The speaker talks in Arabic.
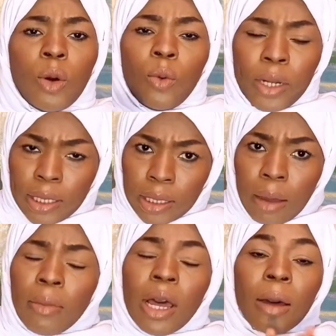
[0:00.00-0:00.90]
ورا
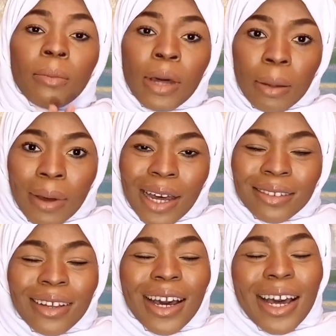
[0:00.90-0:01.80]
سطب مع بعض
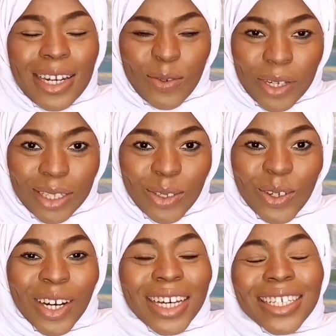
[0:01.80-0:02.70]
أنا وإنتو
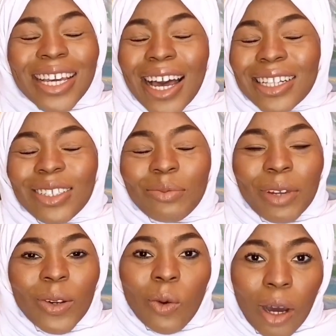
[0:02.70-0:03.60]
يا
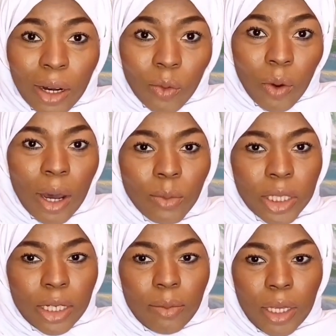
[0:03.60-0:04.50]
أجمل وأروع
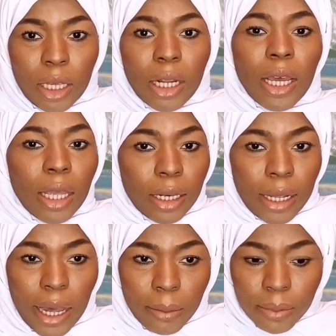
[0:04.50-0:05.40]
متابعين اللي
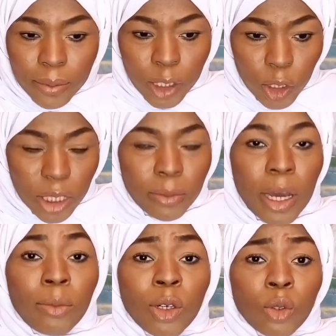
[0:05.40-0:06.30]
حاب إنه يسمع
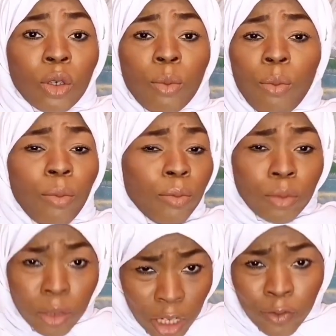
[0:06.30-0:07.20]
الموضوع
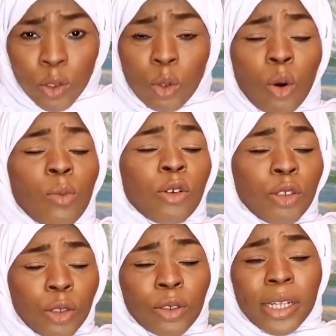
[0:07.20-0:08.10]
نفسه
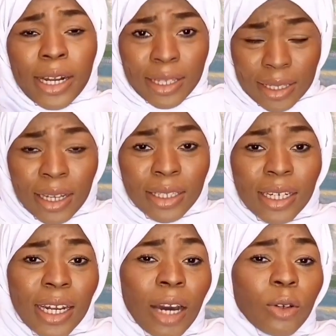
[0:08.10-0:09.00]
موجود على الساوند
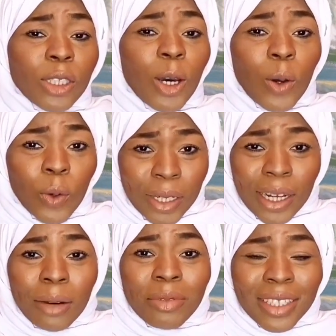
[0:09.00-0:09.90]
كلاود
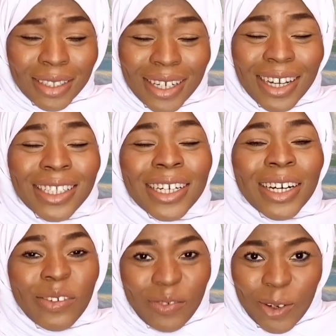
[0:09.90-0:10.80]
والرابط تحت
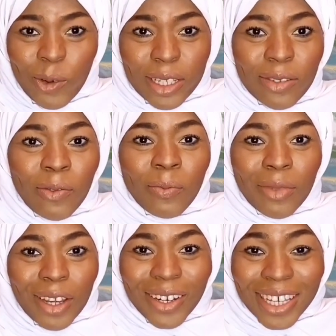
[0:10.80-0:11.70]
في الوصف
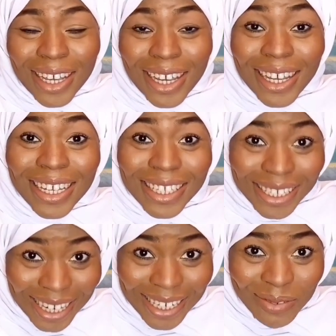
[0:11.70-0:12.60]
اوكي
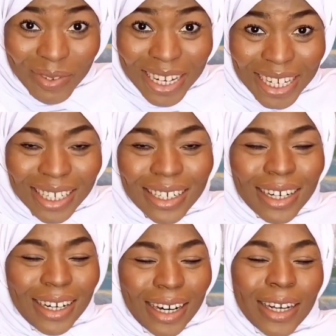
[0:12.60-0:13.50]
يا جميلين
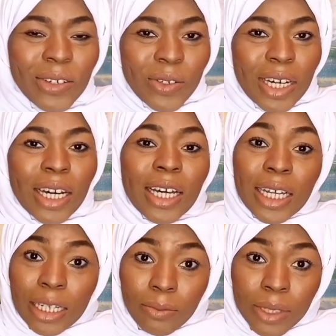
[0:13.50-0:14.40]
خلونا
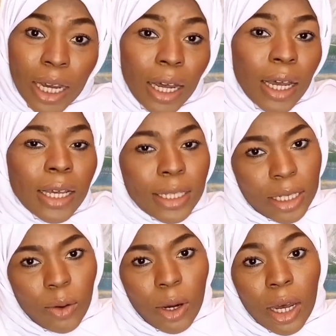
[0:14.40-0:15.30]
نبدا
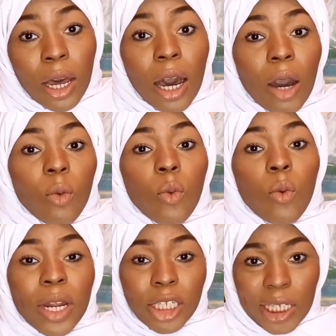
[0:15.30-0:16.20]
سوا
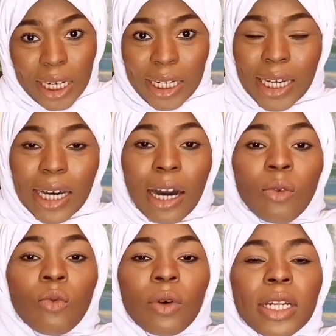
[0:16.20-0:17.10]
اول شغله
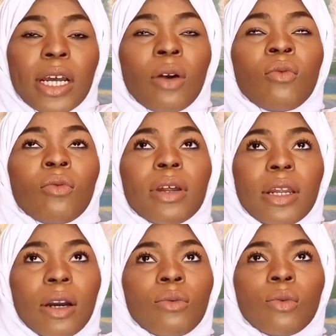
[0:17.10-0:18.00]
اول اول
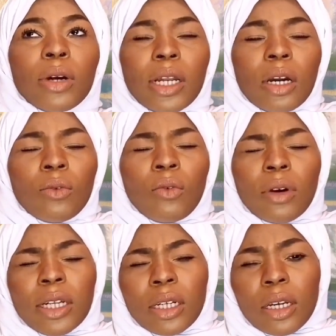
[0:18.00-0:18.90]
اول
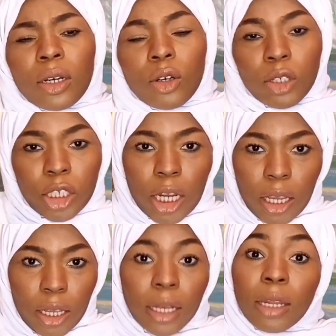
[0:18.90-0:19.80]
اول كل
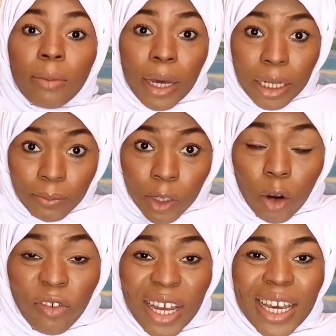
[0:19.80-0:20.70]
شيء نبغى نبدأه
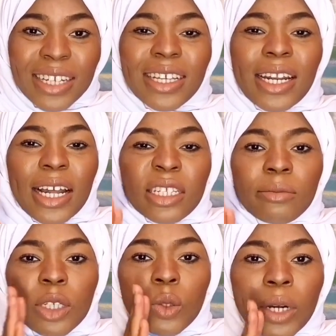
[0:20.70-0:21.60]
في حياتنا
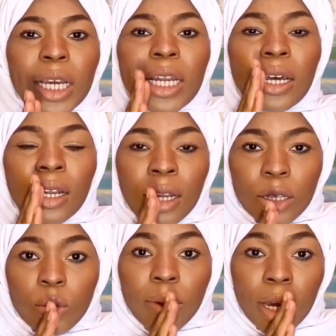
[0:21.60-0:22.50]
لازم نتوكل على الله
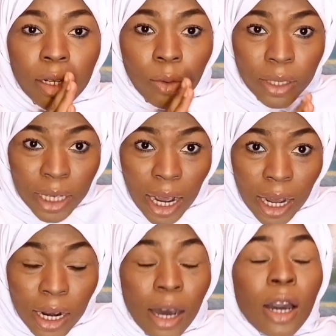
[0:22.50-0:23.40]
سبحانه
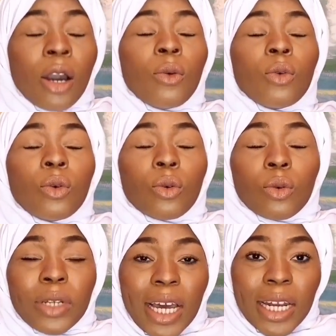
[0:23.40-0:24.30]
وتعالى
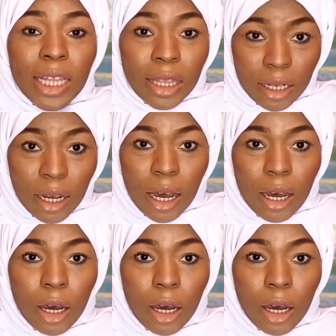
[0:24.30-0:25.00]
ونكون على ثقة